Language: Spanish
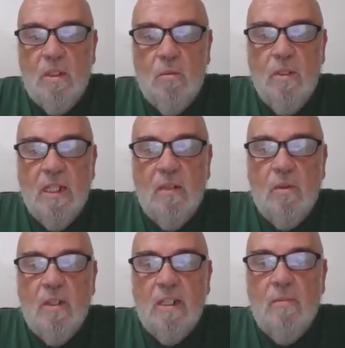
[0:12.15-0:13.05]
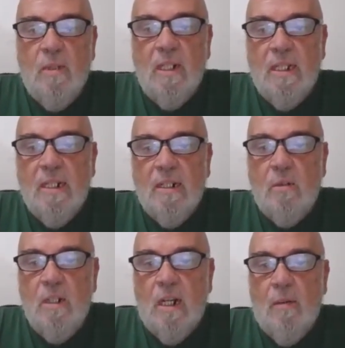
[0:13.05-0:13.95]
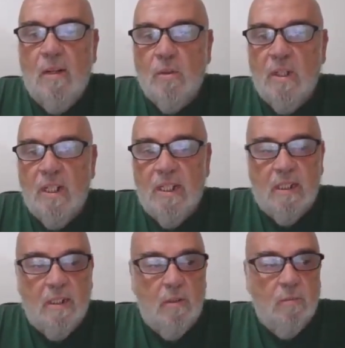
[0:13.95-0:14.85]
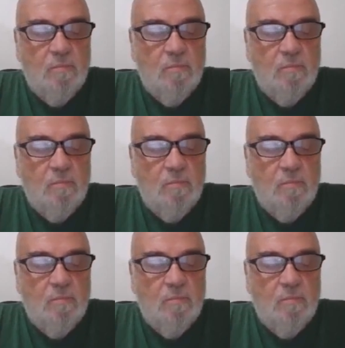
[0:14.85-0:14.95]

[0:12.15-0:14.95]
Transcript: y cuidado que tenemos que tener con el caballo geriátrico.